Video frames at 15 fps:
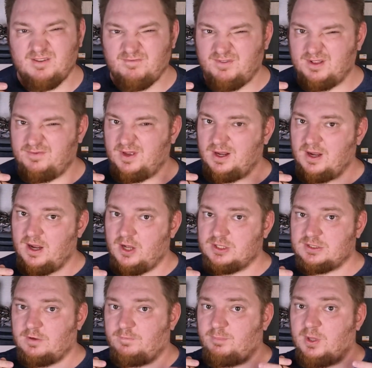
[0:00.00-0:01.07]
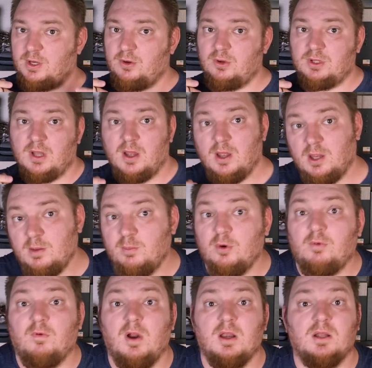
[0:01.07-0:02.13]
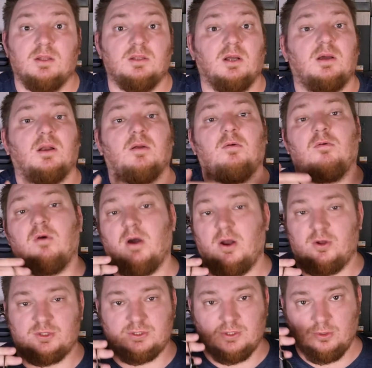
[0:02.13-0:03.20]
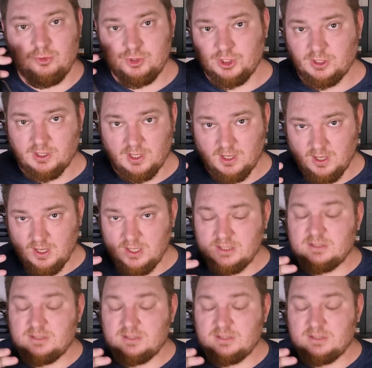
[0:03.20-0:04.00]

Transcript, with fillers: выдвигаются вперед и буквально накрывают слушателя